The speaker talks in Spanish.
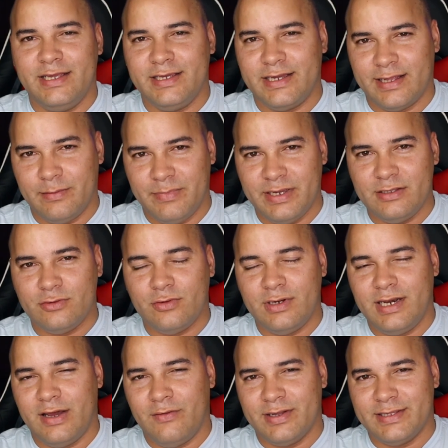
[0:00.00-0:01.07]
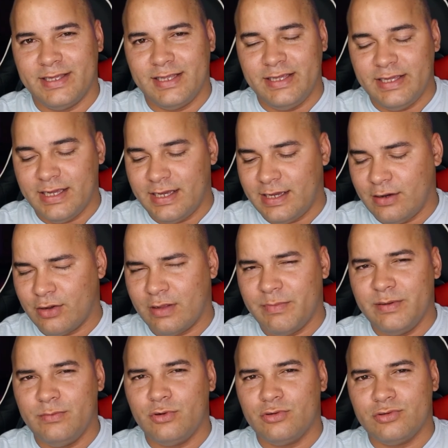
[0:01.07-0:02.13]
incremento en la batería. Ahora
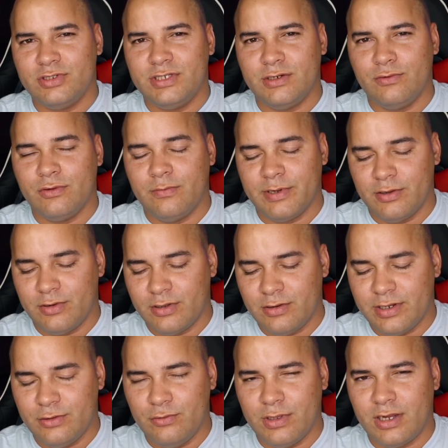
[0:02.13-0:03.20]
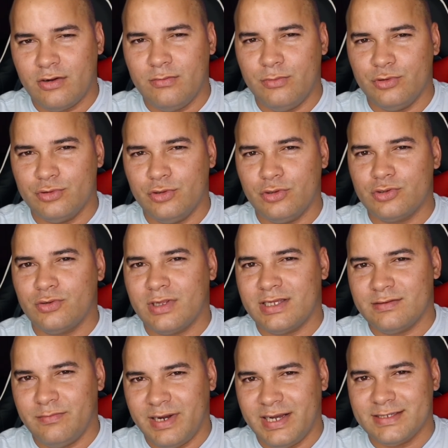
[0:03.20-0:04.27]
mismo no estoy seguro pero creo que dura como dos
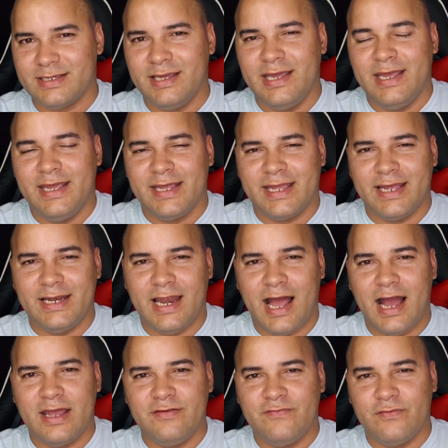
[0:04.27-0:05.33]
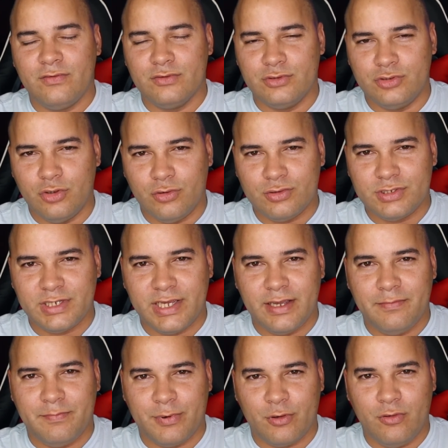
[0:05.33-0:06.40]
horas más el iPhone 12
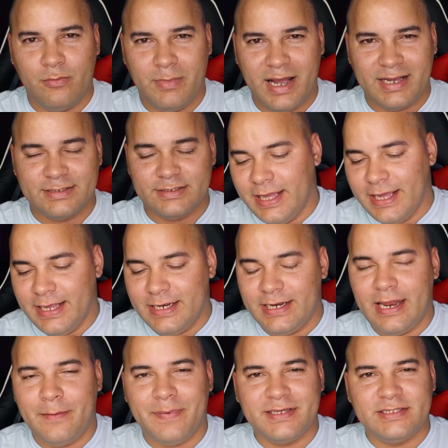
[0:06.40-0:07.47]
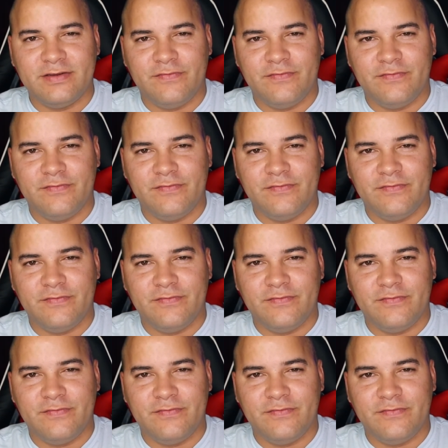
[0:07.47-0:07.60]
Pro Max. En la parte